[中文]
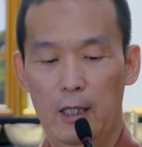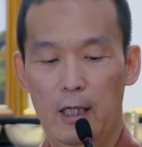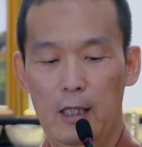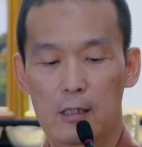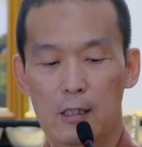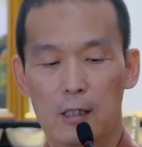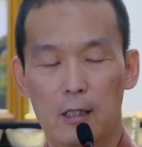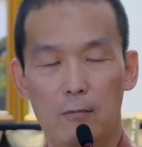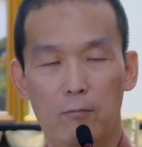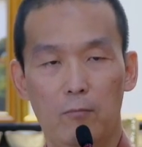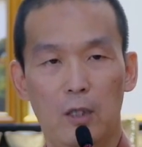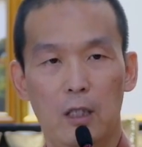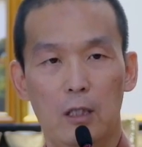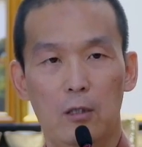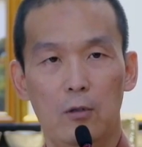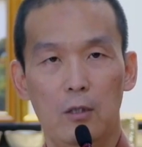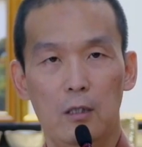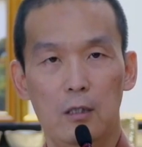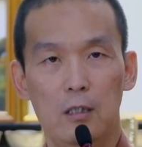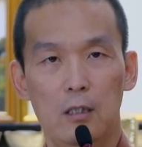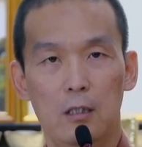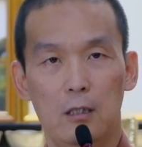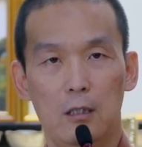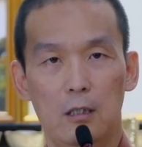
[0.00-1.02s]
来生面对
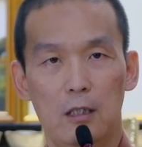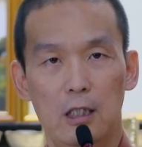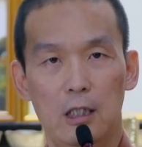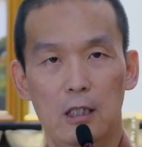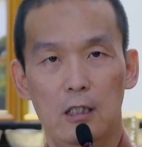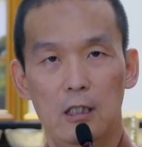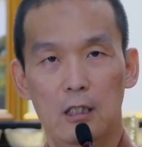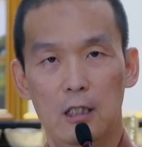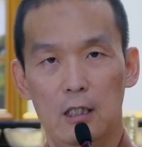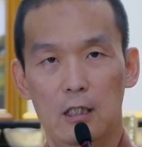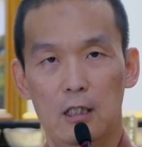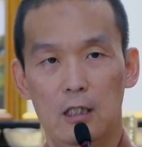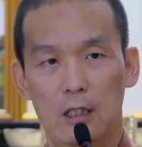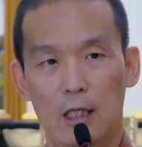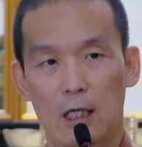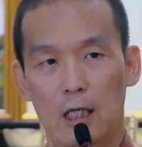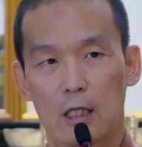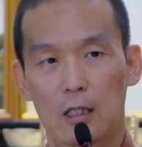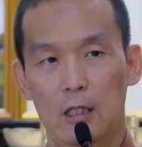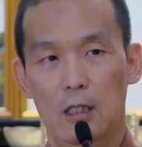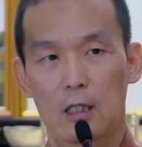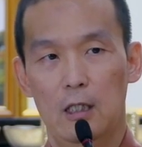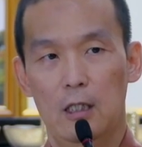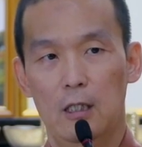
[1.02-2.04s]
境界现起来
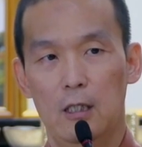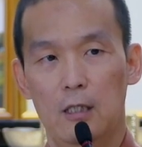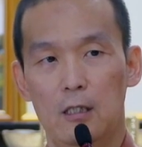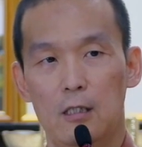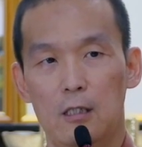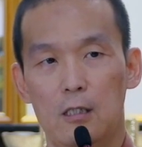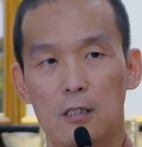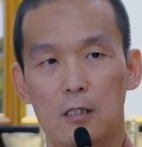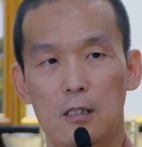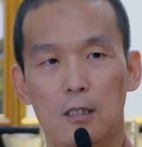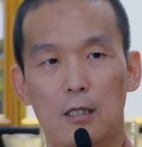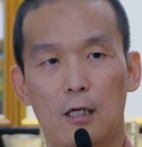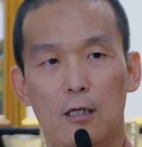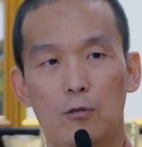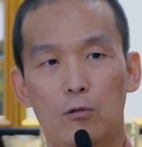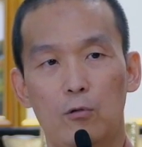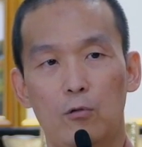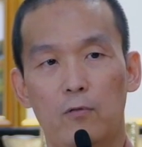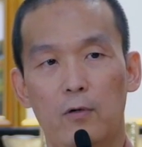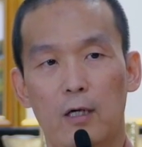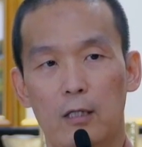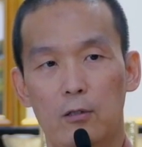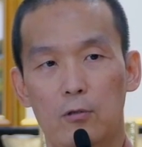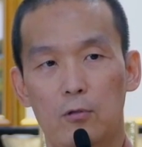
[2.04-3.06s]
的知道如
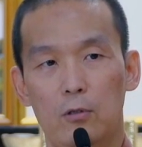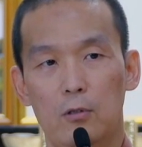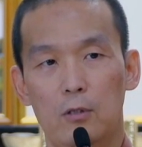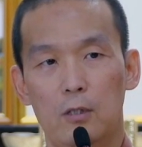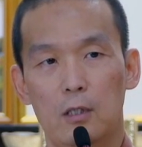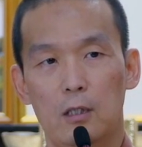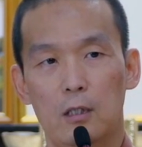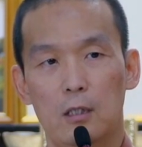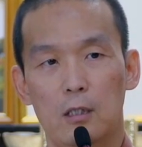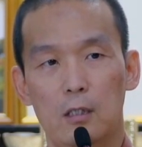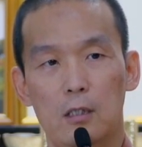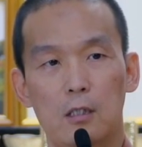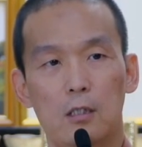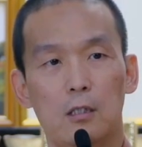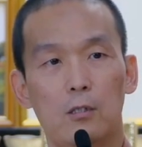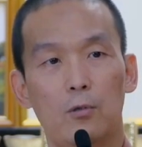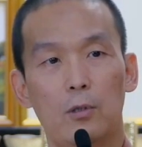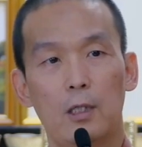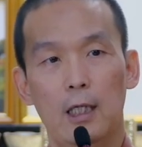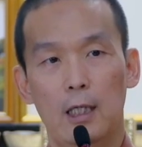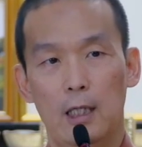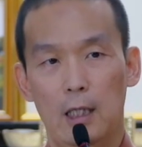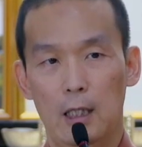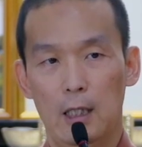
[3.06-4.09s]
法取舍的智
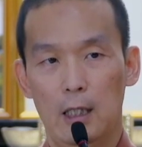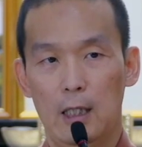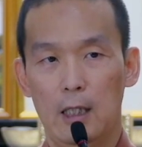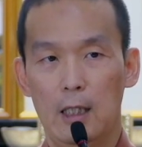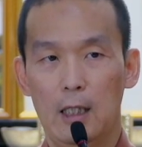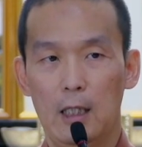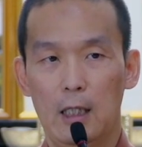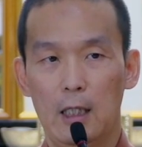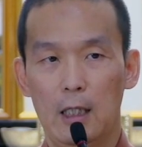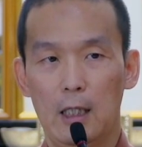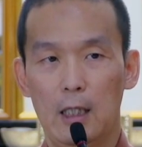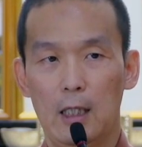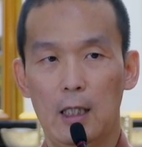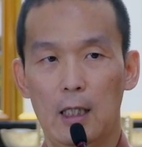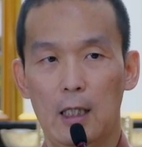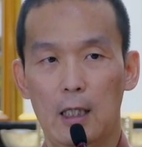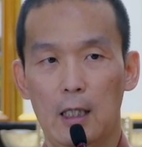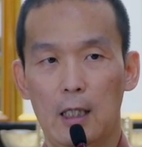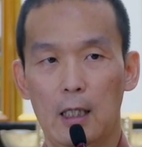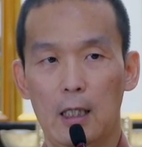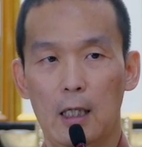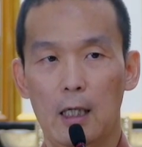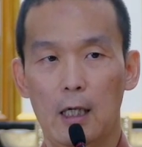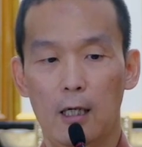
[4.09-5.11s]
慧。
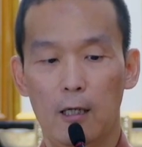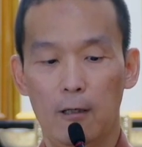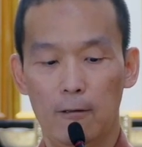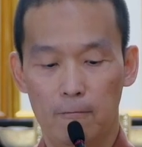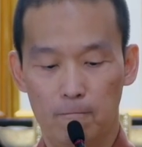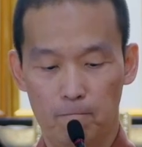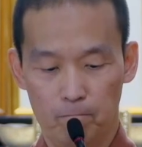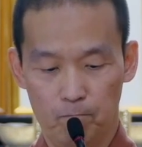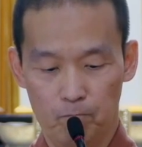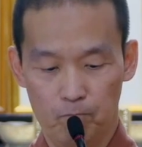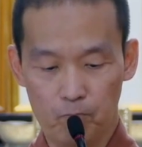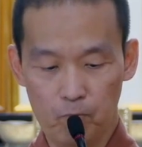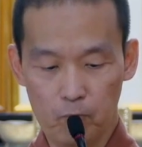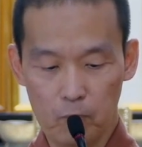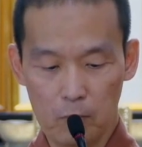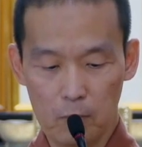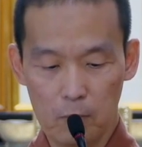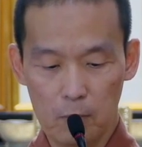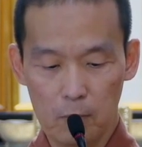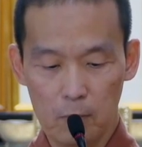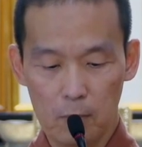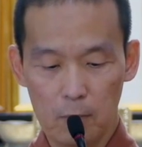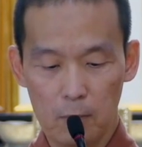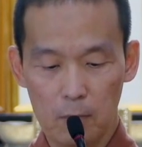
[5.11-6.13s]
好，
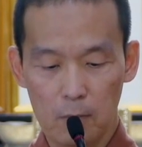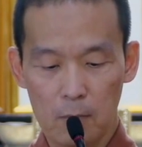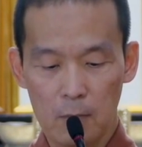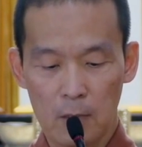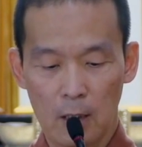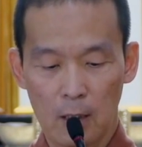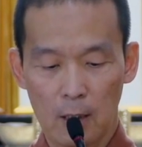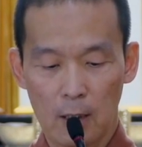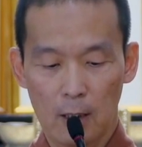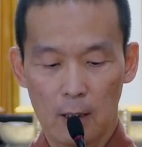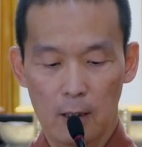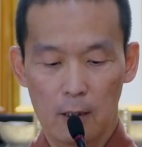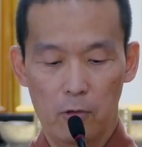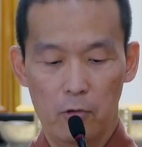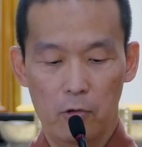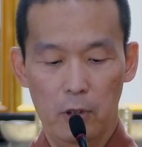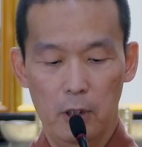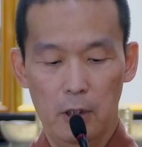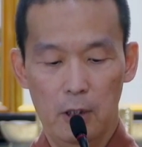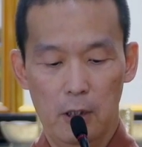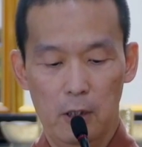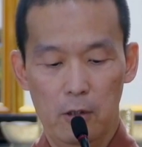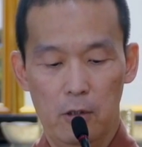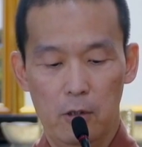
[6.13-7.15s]
所以
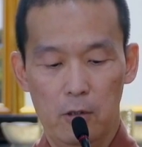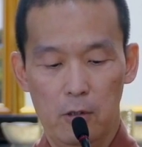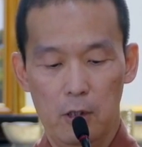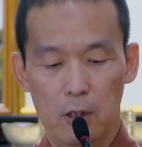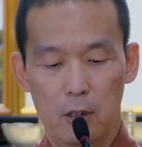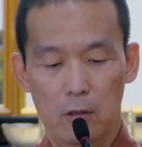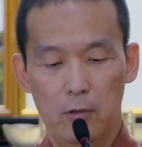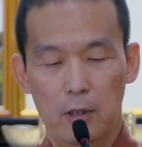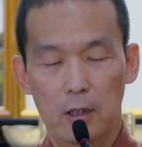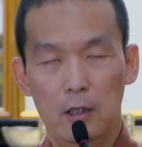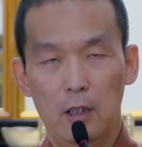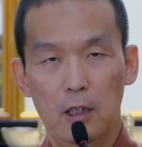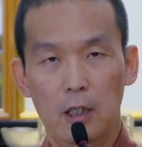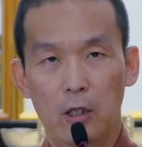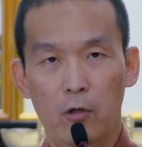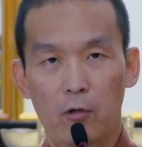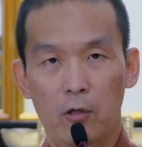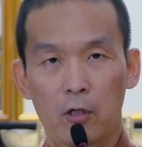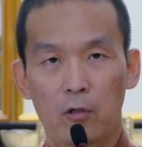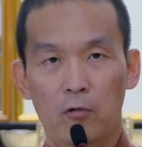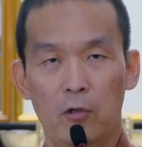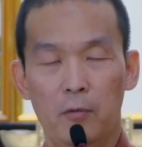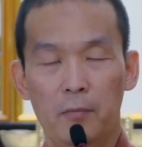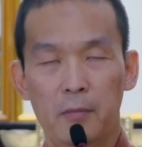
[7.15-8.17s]
呢，就是因为听
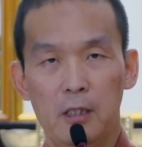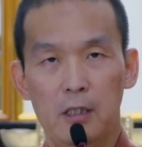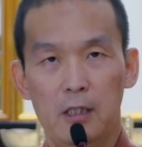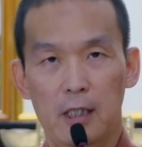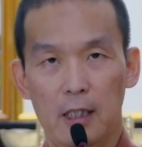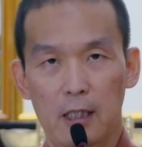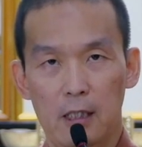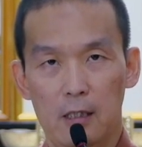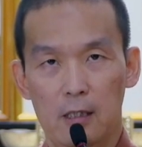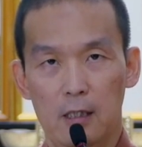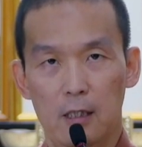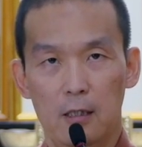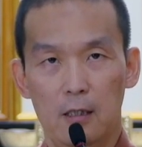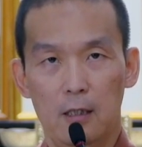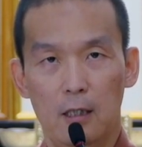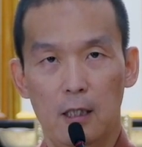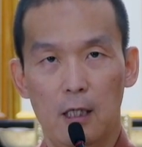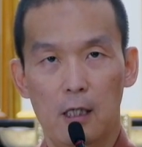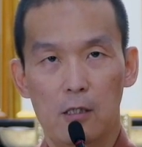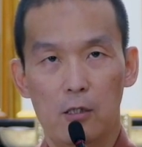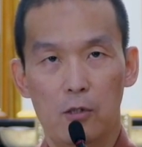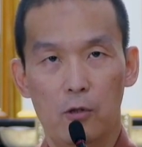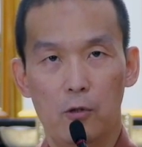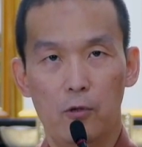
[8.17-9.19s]
闻，我们这一生得
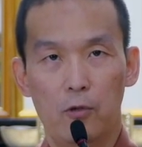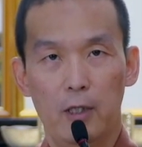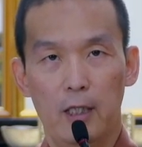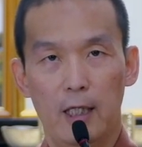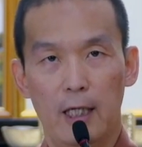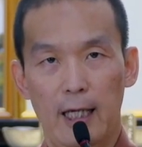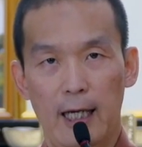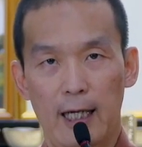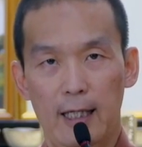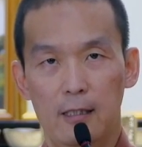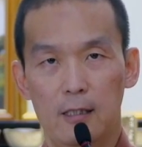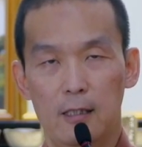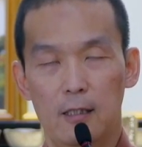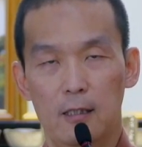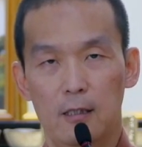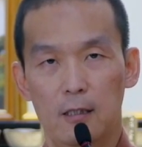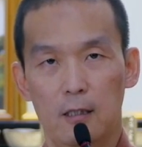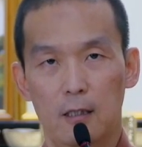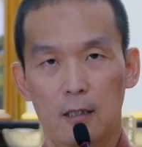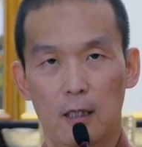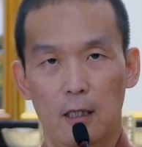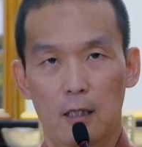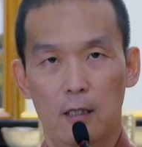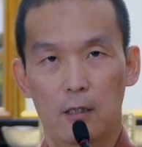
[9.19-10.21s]
到聪慧，来生
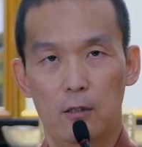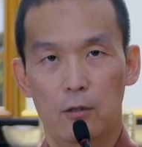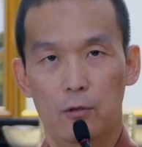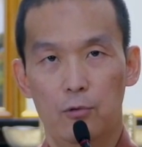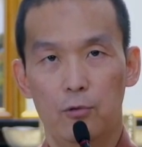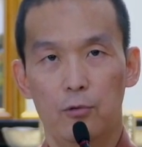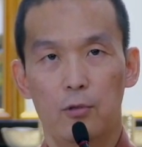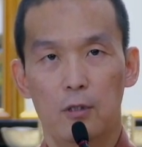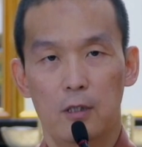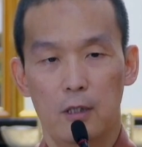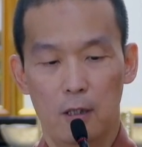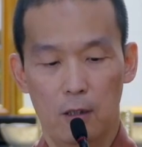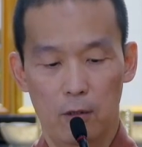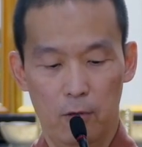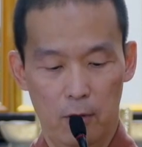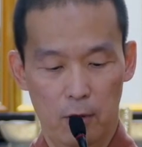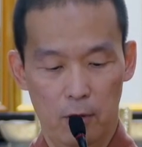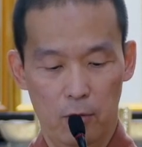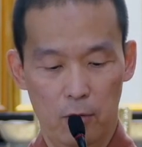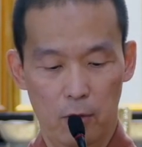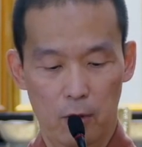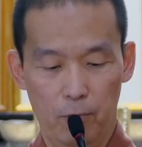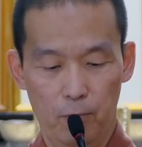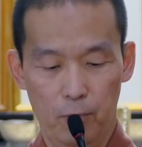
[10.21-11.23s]
得到具生慧，
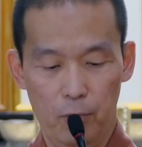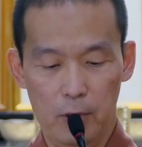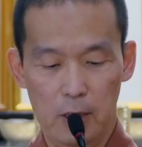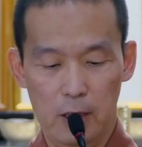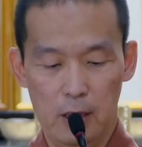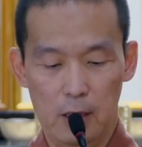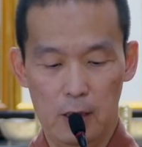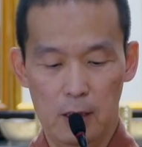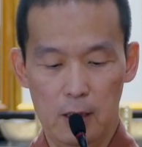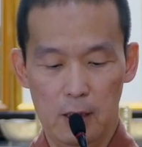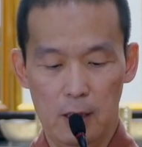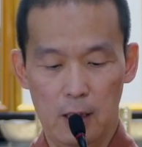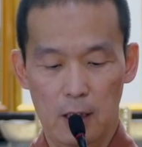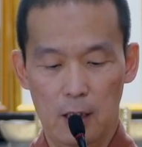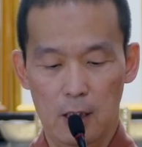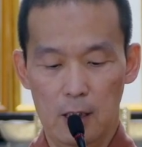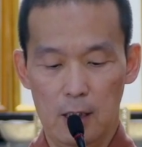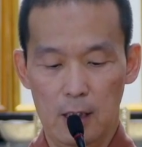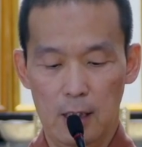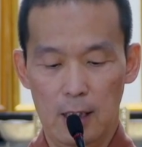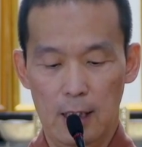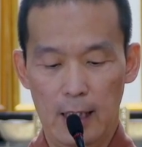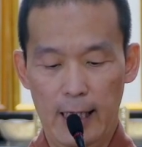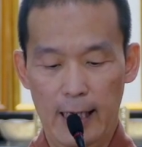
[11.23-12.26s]
所以不仅是这一
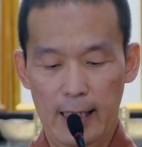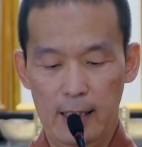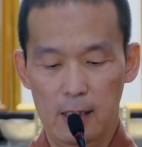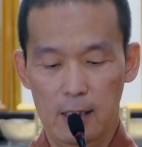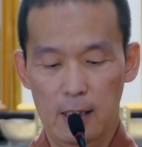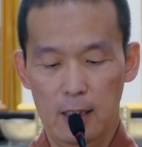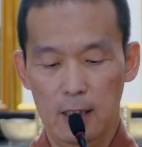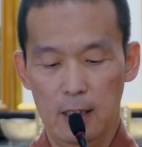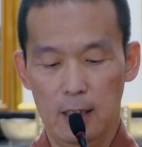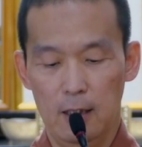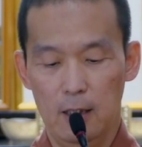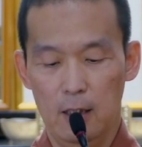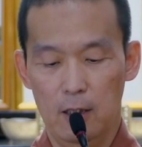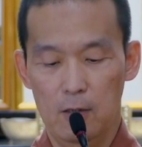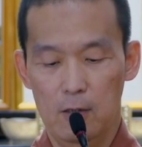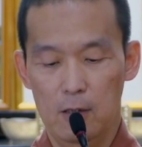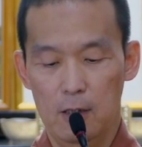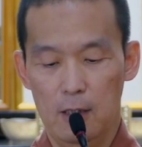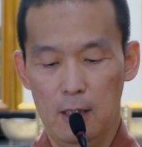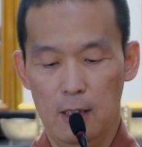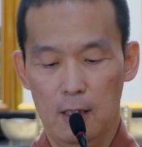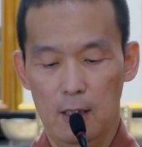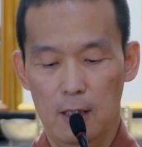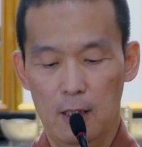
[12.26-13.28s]
生，来生也能够知
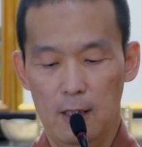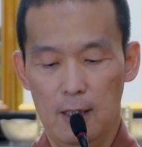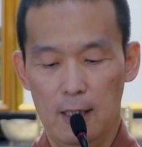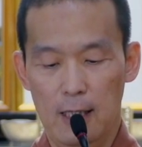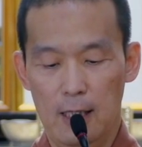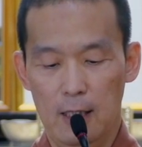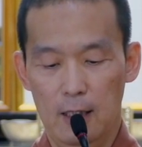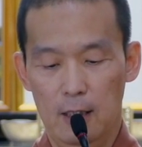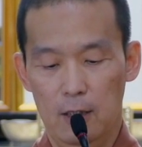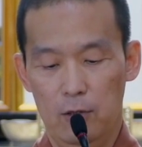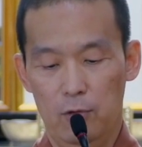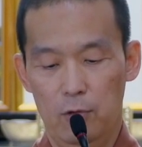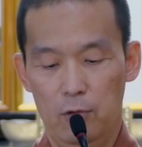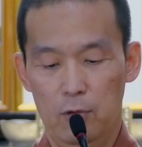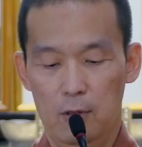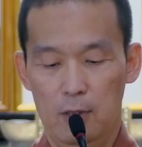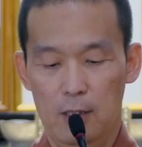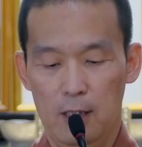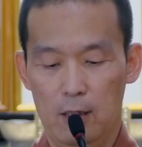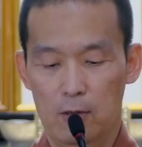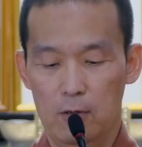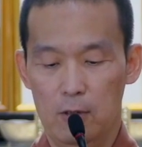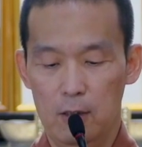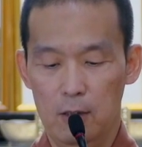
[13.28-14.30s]
道到哪里去
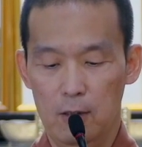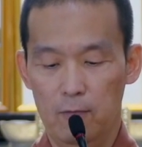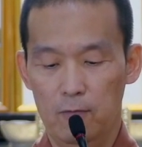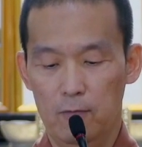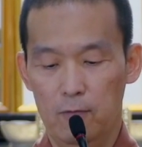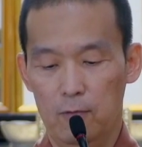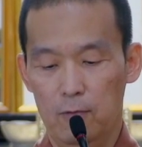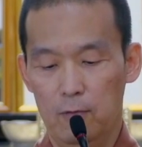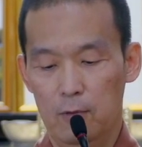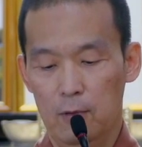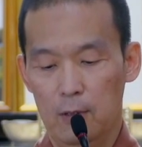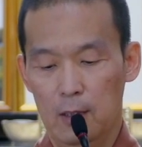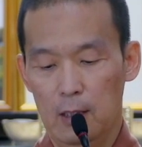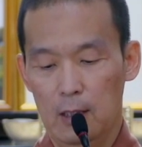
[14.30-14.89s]
找幸福。